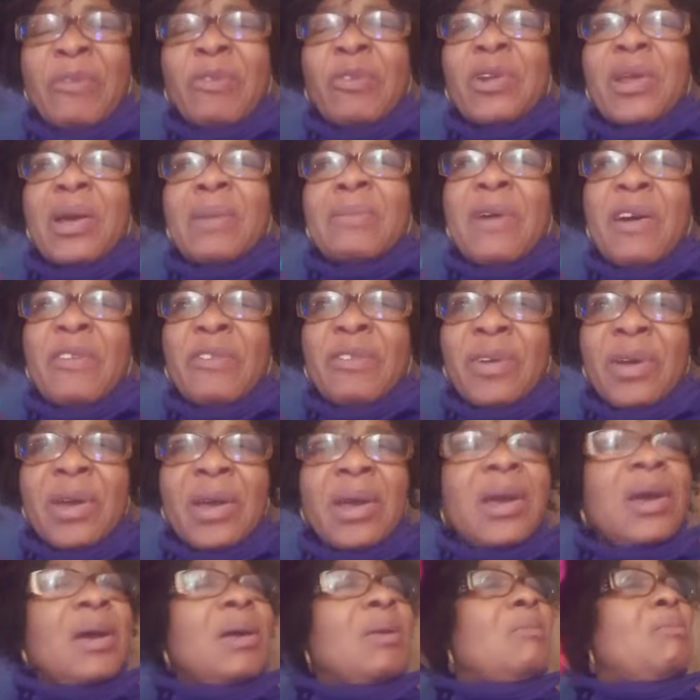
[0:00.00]
Florian m'a fait,
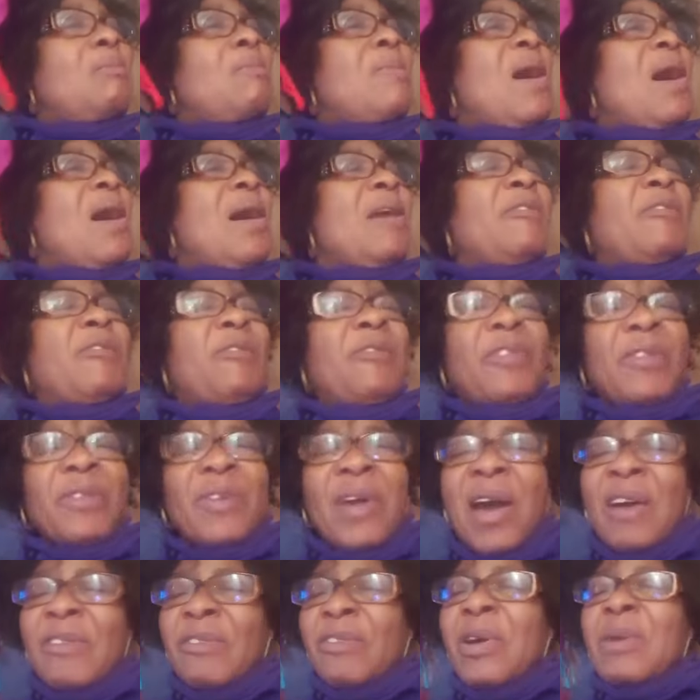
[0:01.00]
m'a
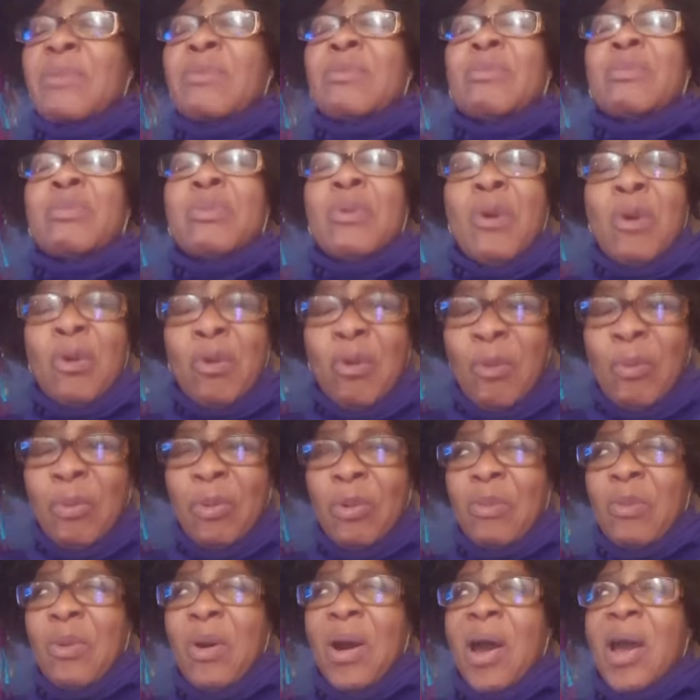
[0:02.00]
fait beaucoup
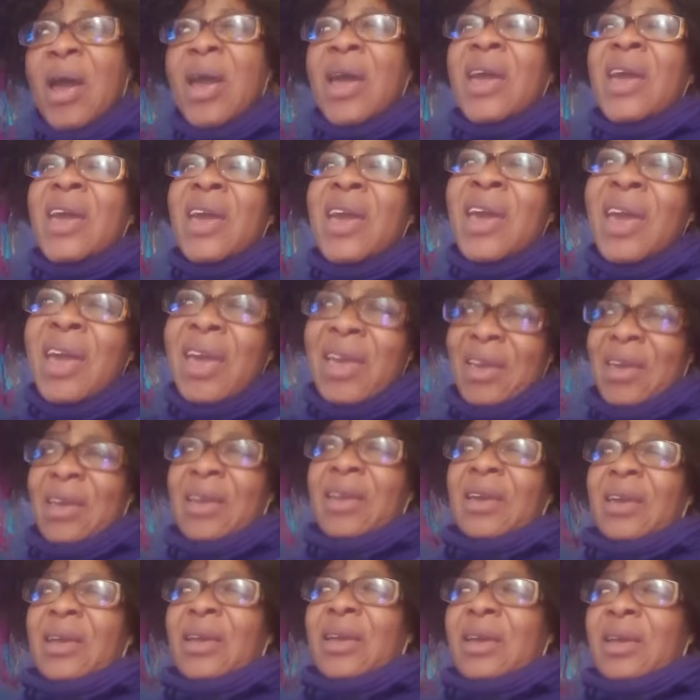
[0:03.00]
pour moi. Et
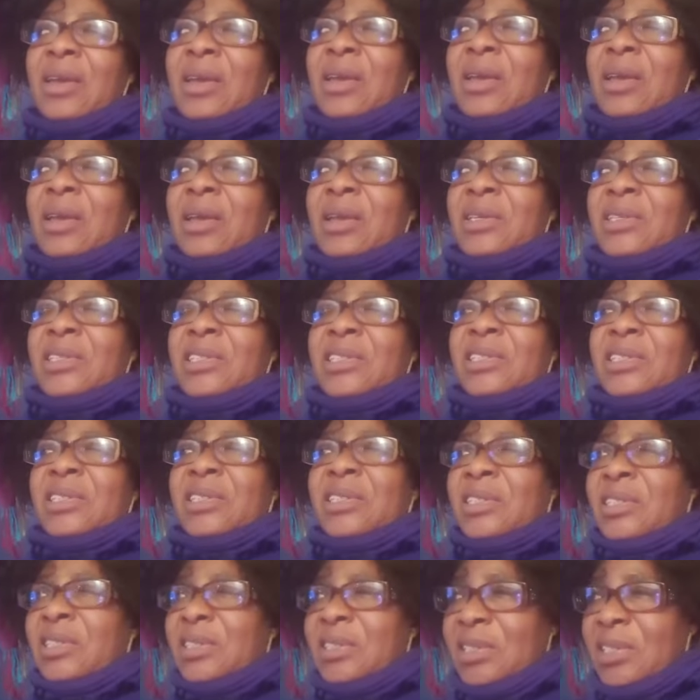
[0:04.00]

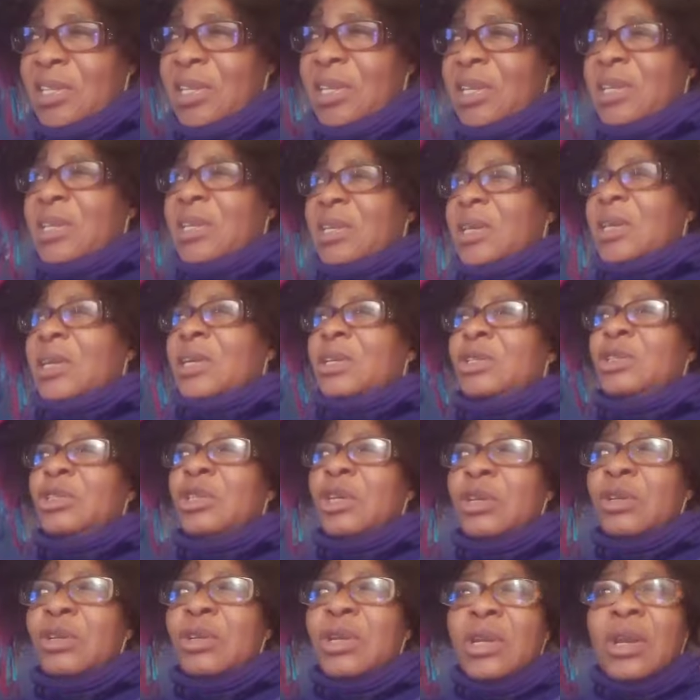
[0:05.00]
si
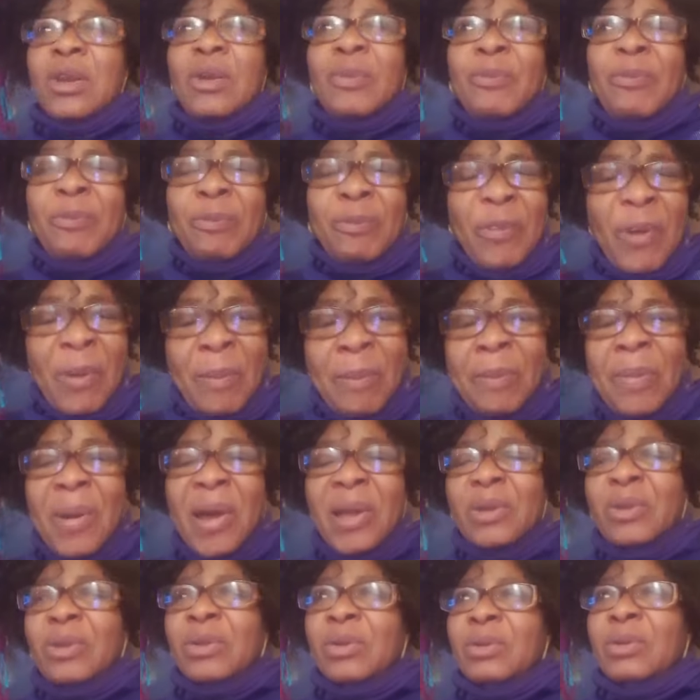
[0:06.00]
je ne fais
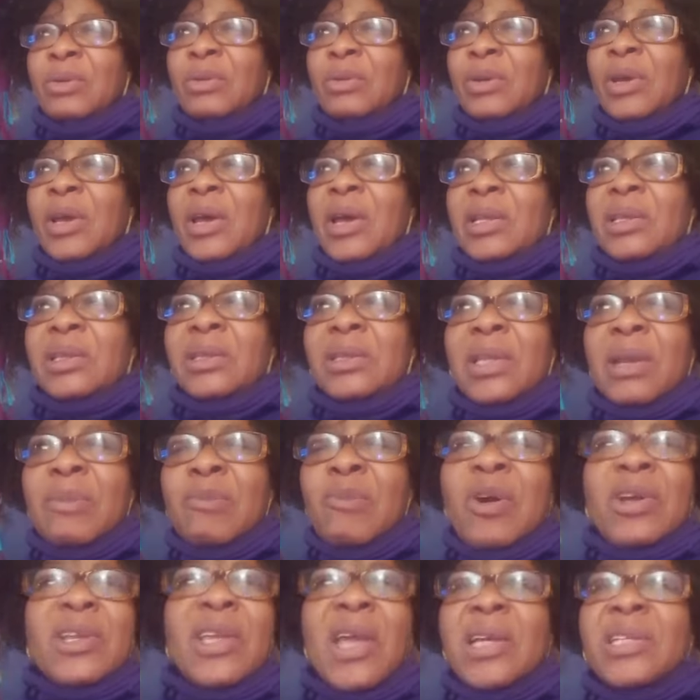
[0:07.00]
pas de
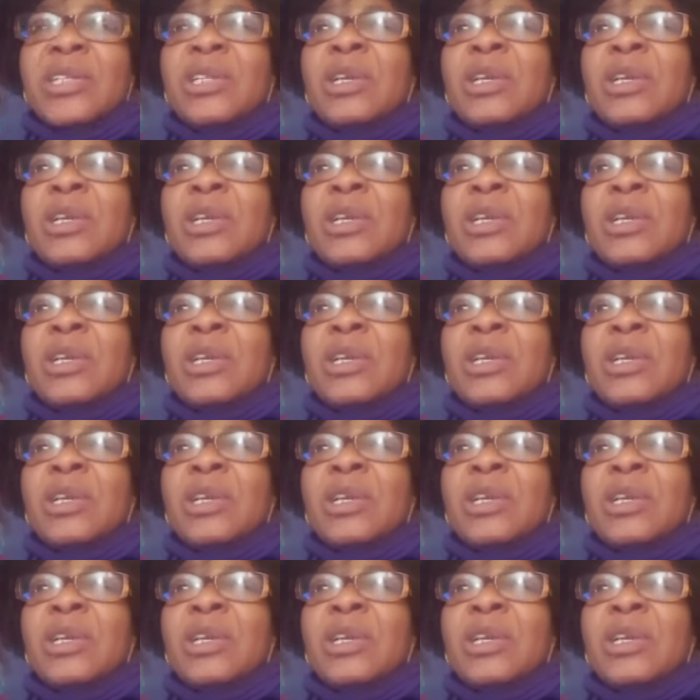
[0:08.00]
témoignage